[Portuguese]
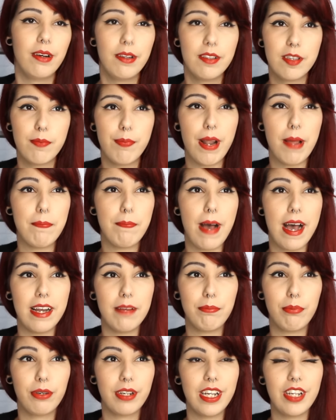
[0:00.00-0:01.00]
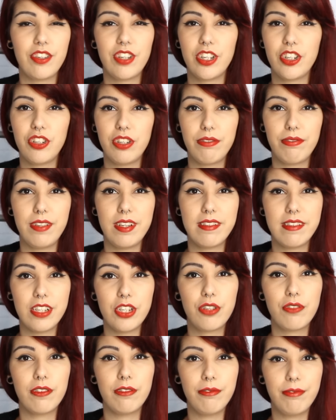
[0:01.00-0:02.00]
se prepare porque dias
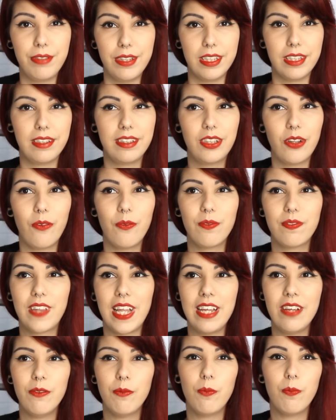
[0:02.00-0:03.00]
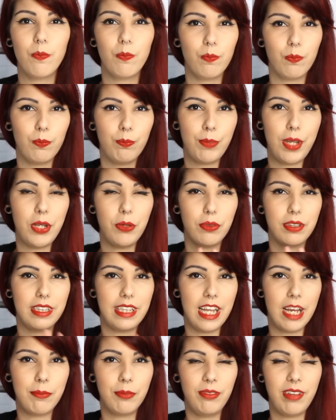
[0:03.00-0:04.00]
difíceis vão vir. Então tem um meio
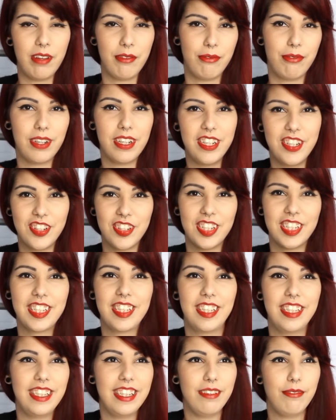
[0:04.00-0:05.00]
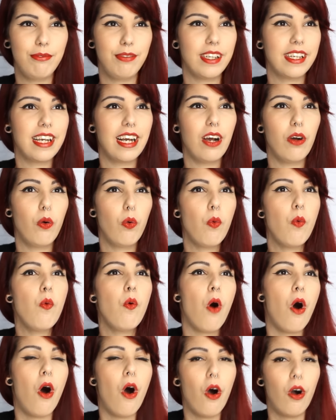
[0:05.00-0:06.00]
termo da franja que fica
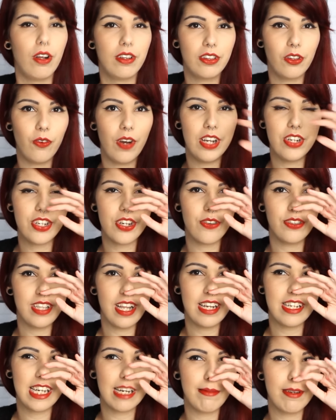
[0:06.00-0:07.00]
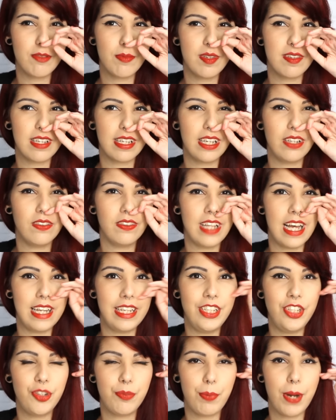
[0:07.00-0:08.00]
o ó. Então acho que quando ela chega mais ou menos aqui no
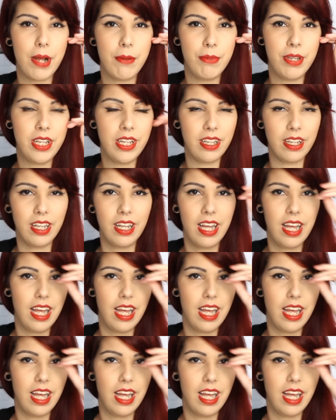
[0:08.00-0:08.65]
nariz, pra mim,